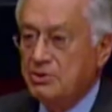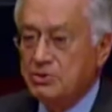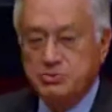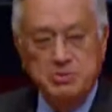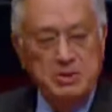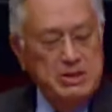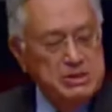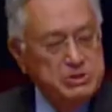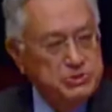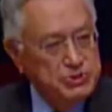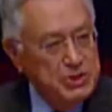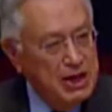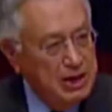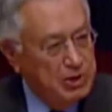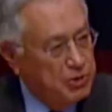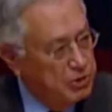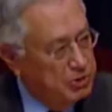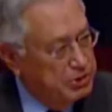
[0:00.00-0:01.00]
Los ministros de
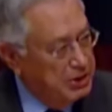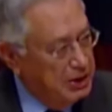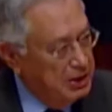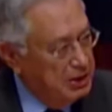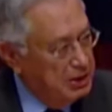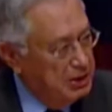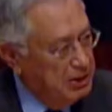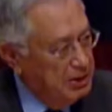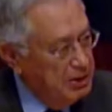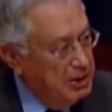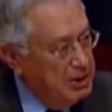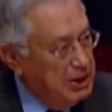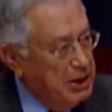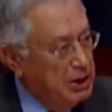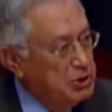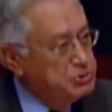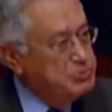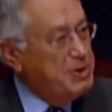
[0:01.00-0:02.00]
la Corte
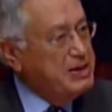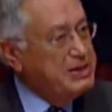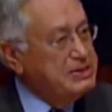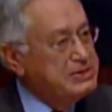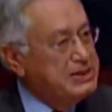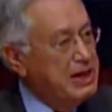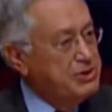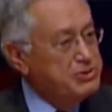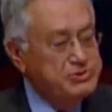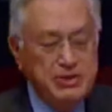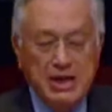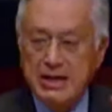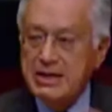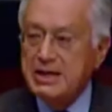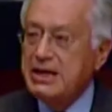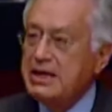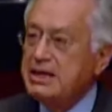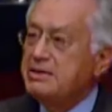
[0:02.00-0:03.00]
y los magistrados
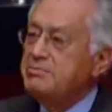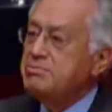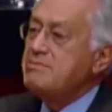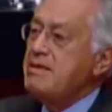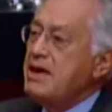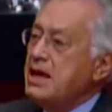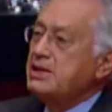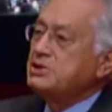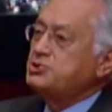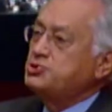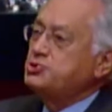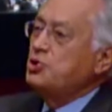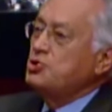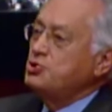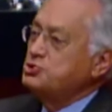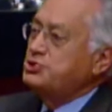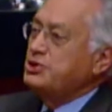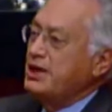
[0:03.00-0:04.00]
están
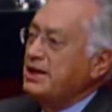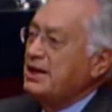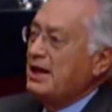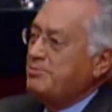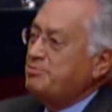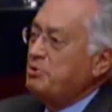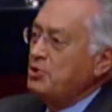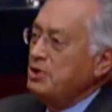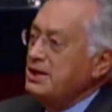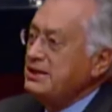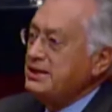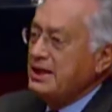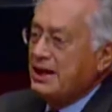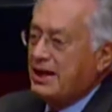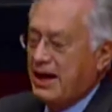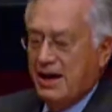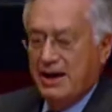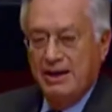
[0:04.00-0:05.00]
inmersos en la
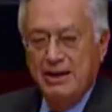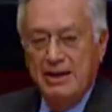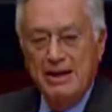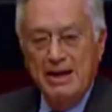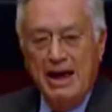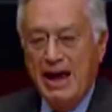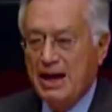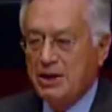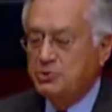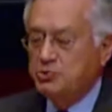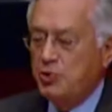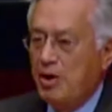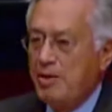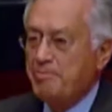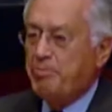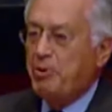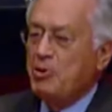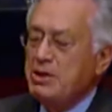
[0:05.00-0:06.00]
política,
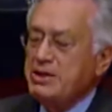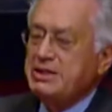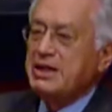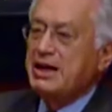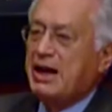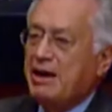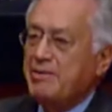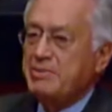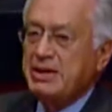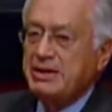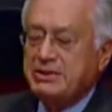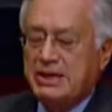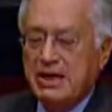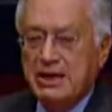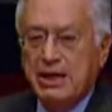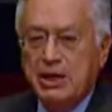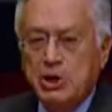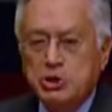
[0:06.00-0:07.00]
actúan
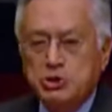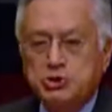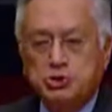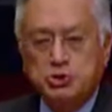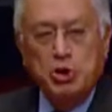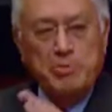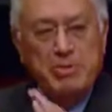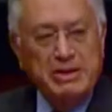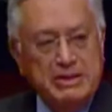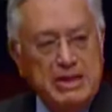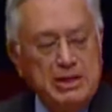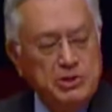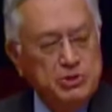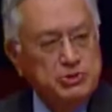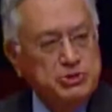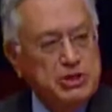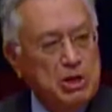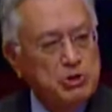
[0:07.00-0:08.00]
políticamente
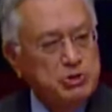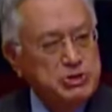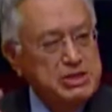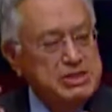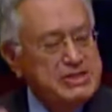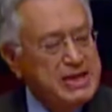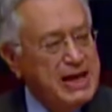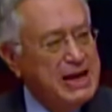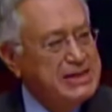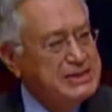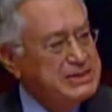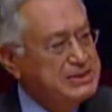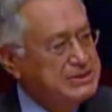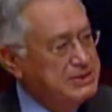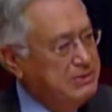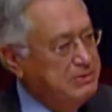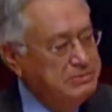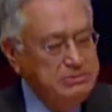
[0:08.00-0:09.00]
sometidos a los
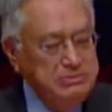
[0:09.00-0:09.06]
intereses